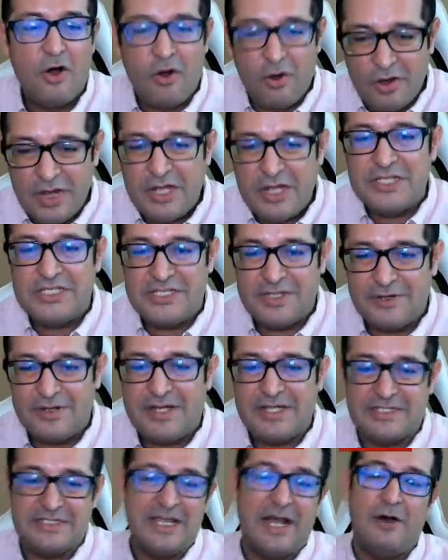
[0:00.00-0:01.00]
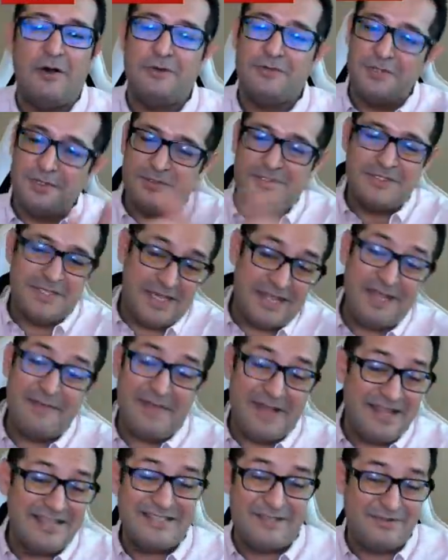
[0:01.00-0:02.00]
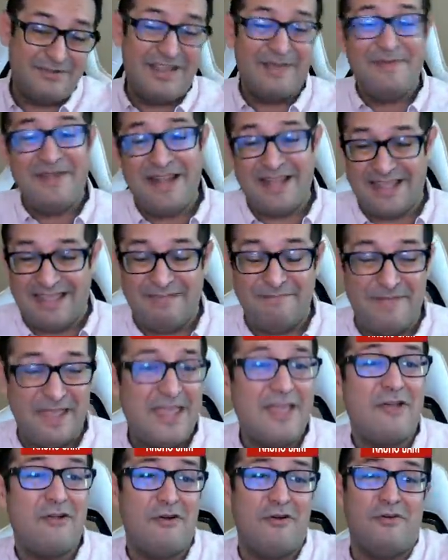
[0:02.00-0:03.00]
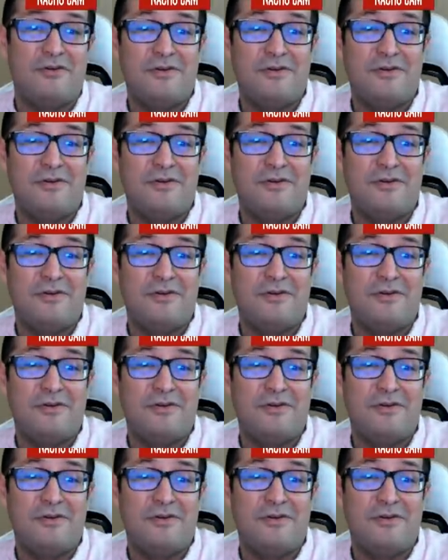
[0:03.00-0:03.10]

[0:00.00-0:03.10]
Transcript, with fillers: Hoy lo hicieron en Estados Unidos, sí, debían hacerlo también aquí en México.